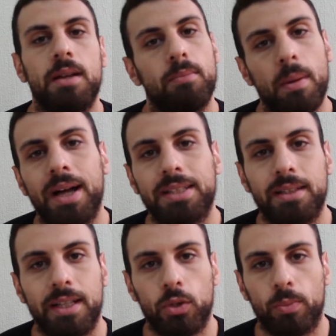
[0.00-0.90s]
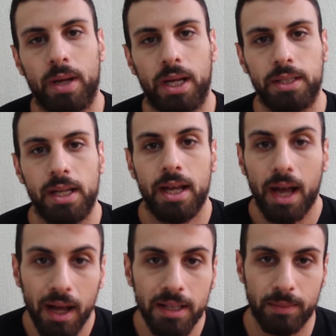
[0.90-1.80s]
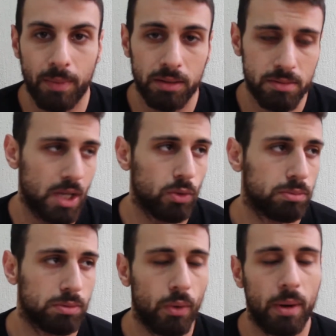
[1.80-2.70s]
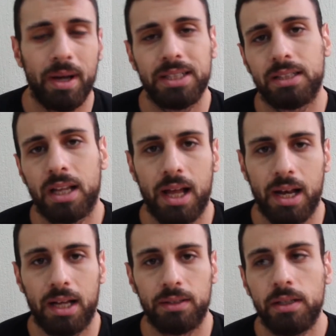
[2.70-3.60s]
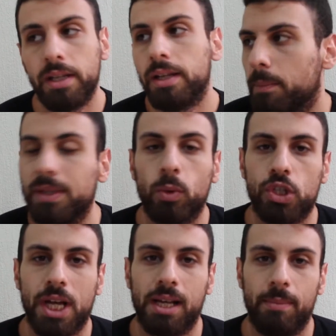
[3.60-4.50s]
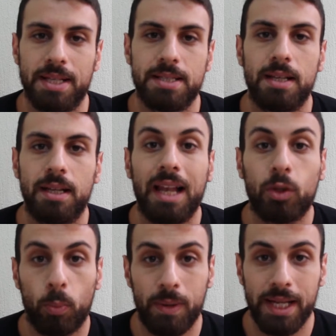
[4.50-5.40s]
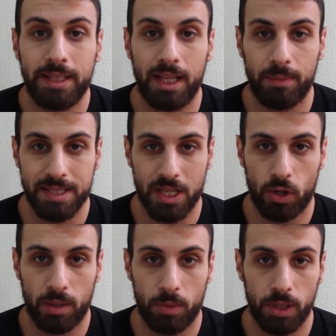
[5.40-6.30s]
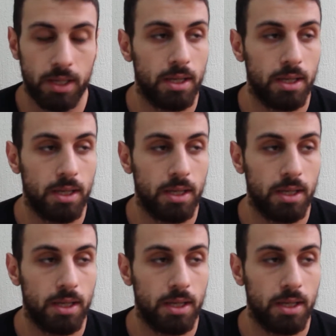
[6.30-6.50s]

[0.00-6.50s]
ما بقى تنتقدوا ببعض عادي ما انزلوا روق ما حدا يطلع على حدا بدي اقول شغله بس للكوبلات يلي بينزلوا على المي